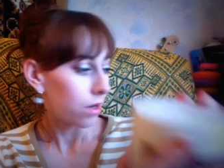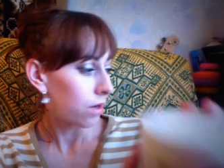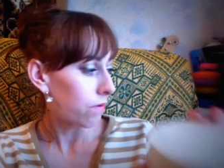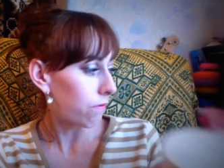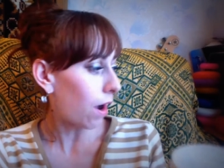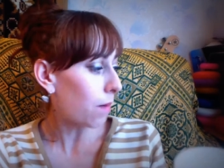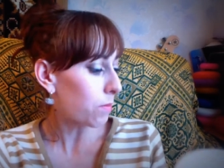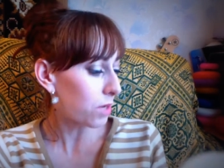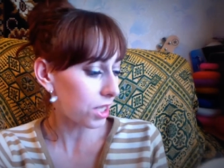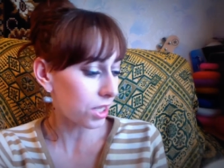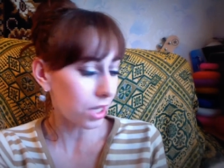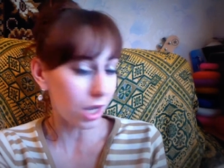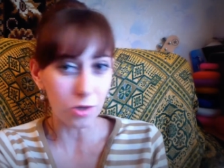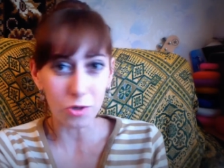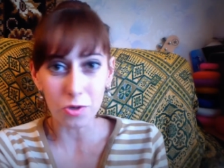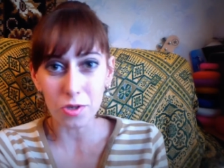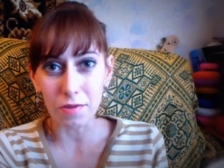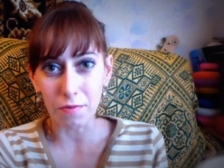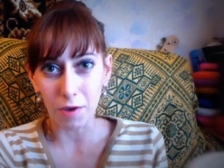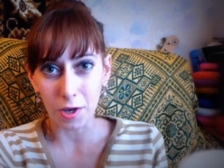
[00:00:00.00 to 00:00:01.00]
вам
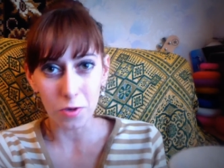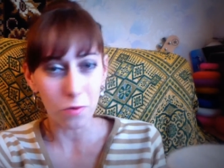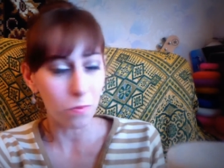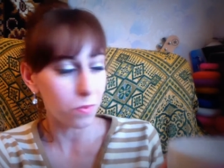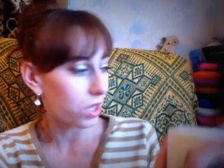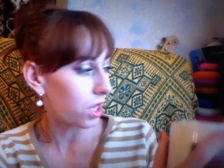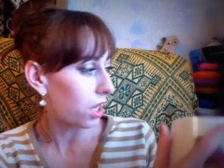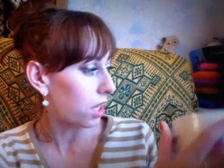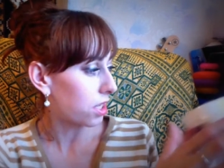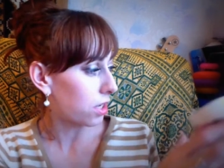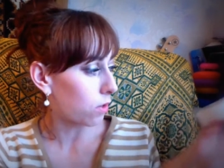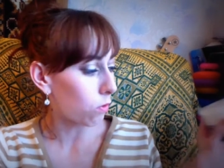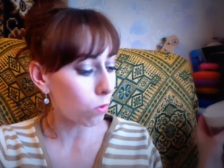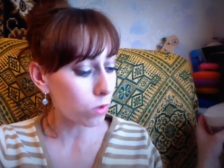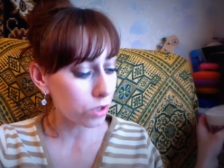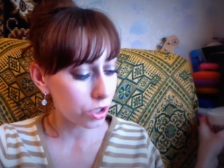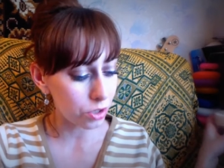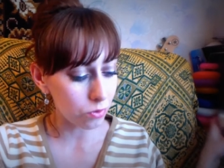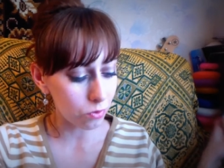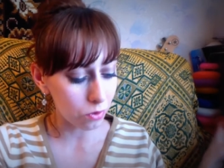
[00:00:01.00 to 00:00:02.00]
расскажу свое мнение.
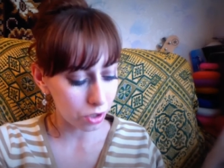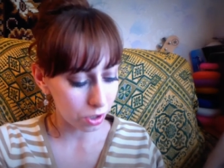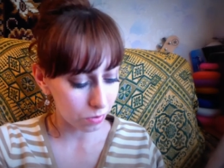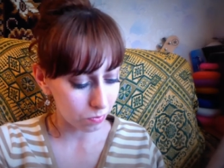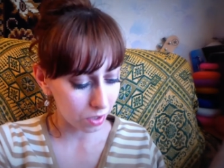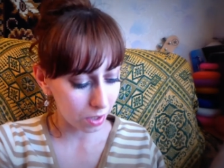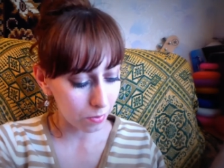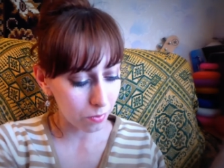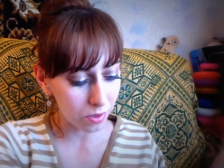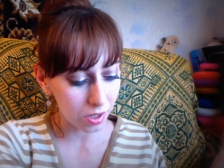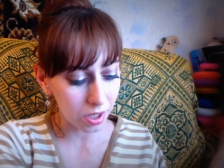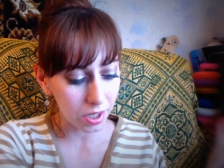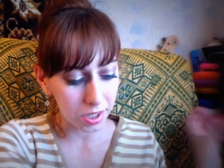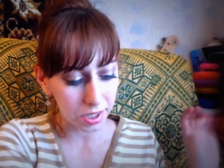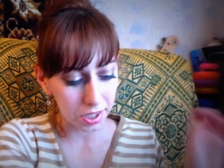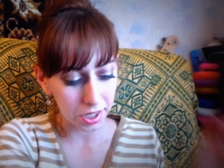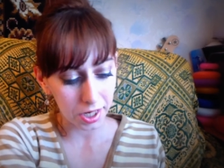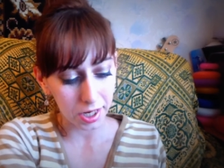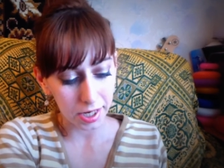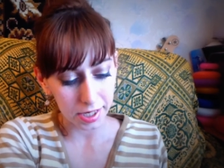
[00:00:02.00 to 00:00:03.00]
Очень-очень мне было
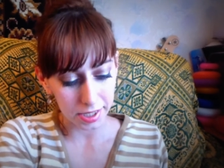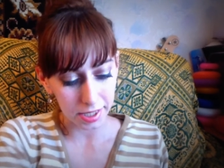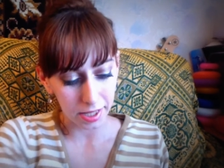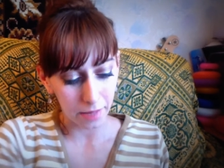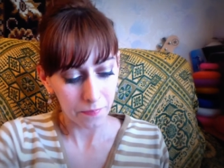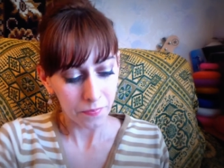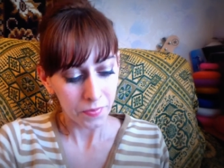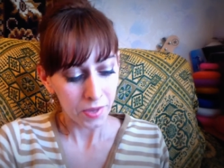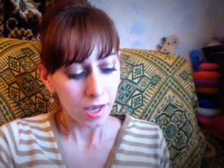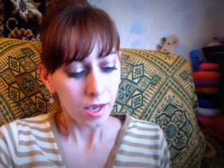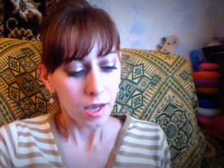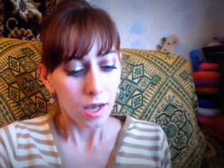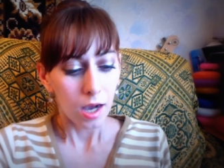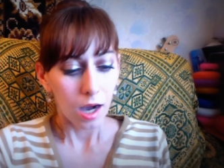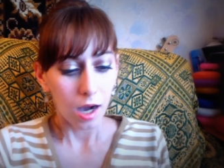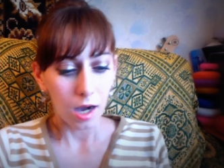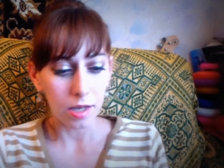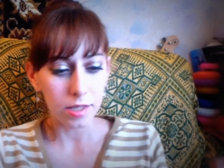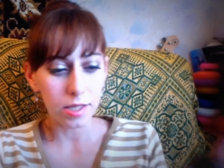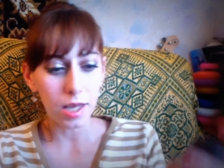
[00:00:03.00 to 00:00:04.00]
интересно.
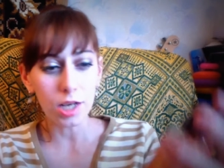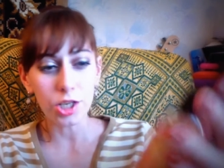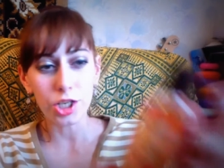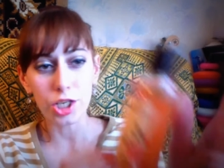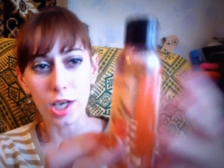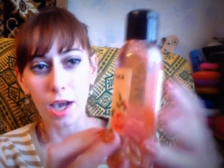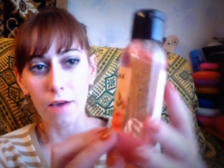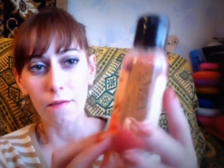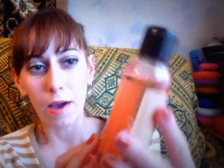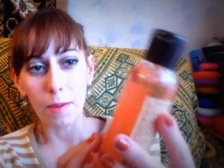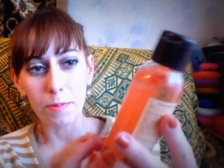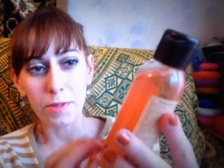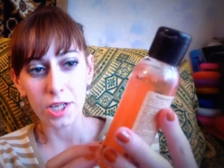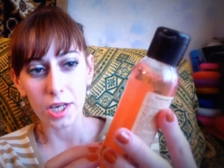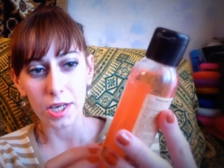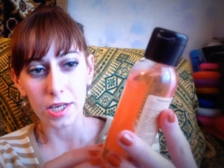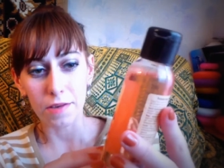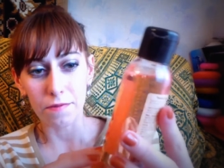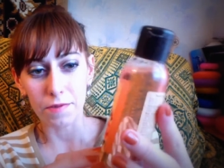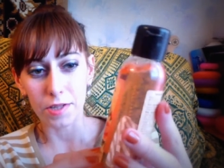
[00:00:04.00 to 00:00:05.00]
А дальше я в
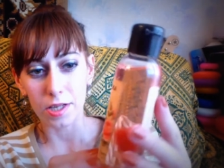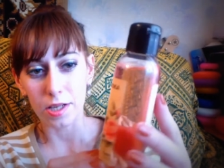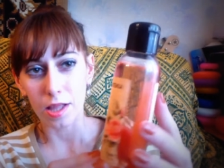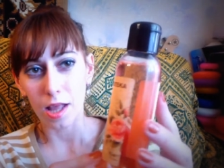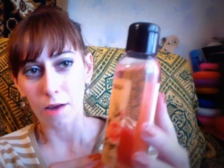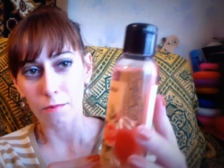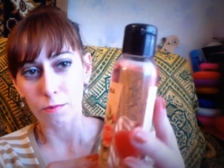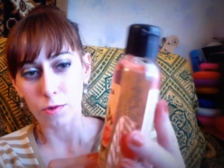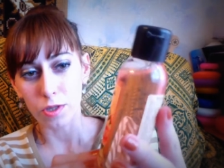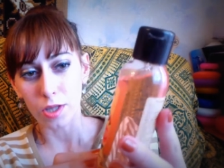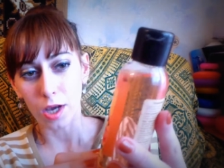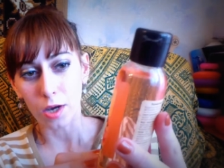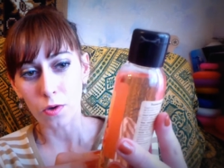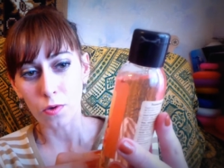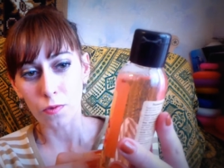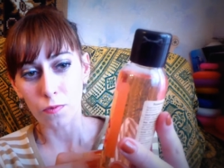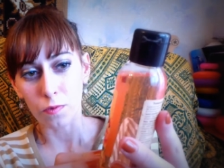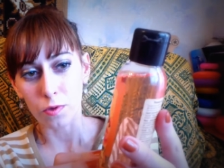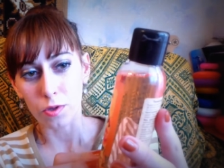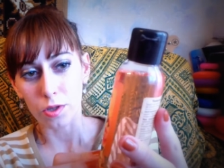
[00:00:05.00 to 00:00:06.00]
аптеке взяла вот
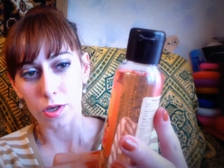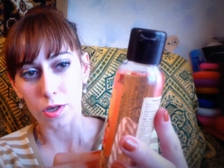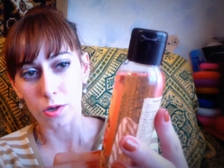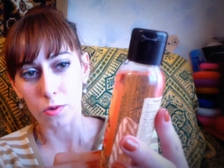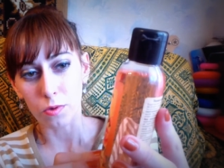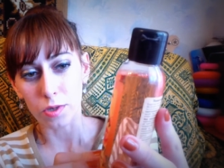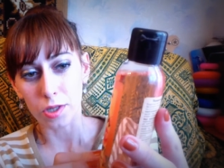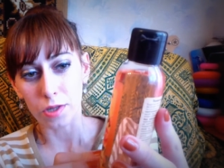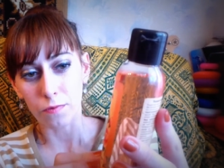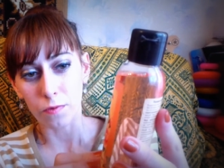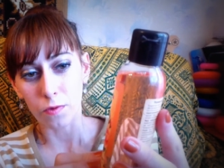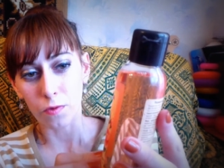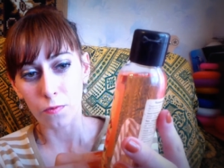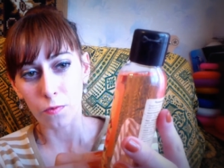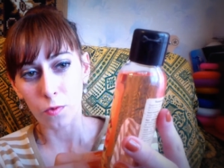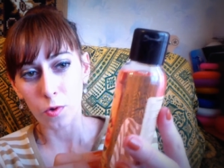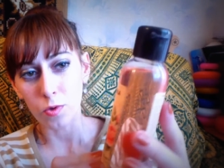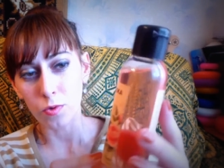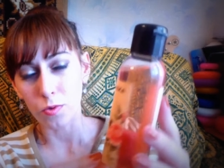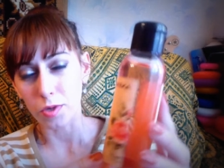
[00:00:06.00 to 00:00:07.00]
такую вот розовую
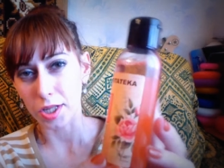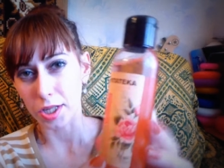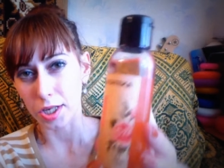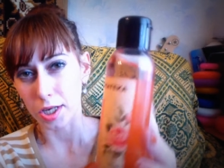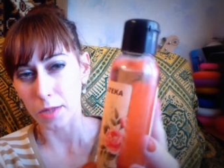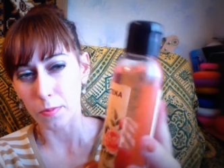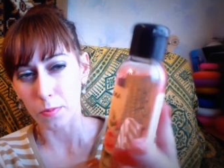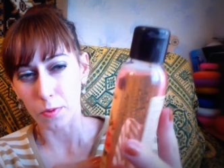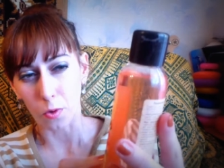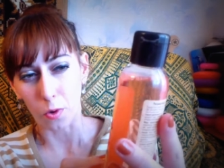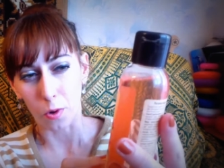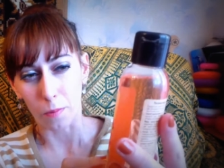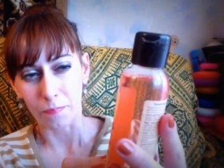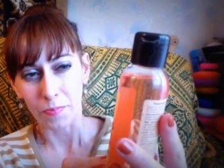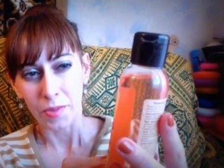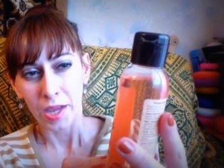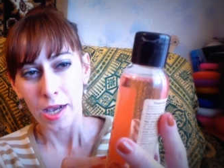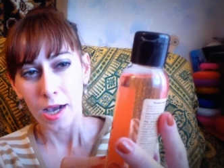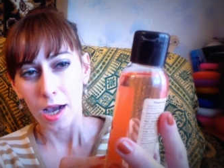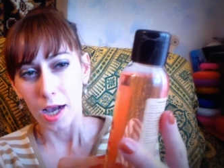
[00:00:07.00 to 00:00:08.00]
воду с серебром,
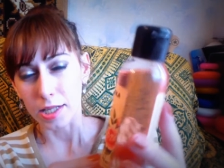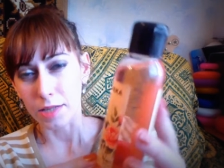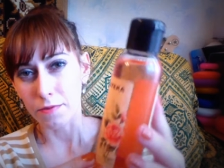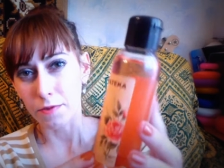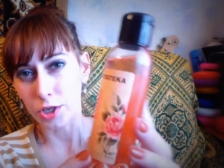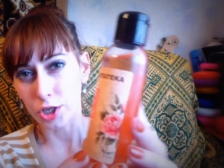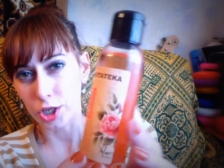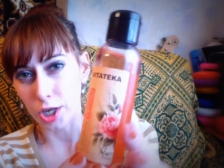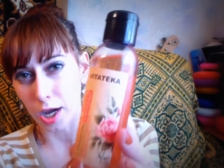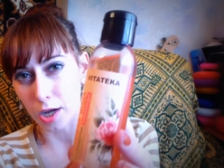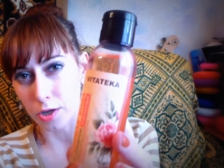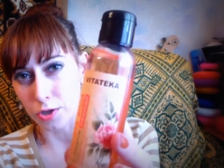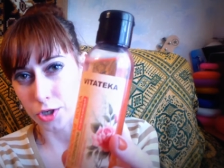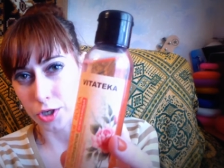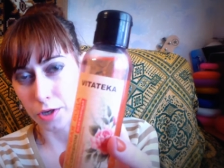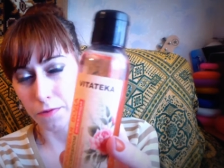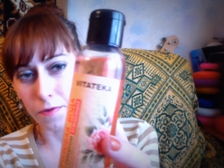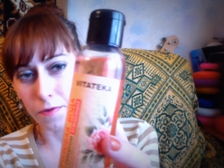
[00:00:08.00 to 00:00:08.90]
освежающую,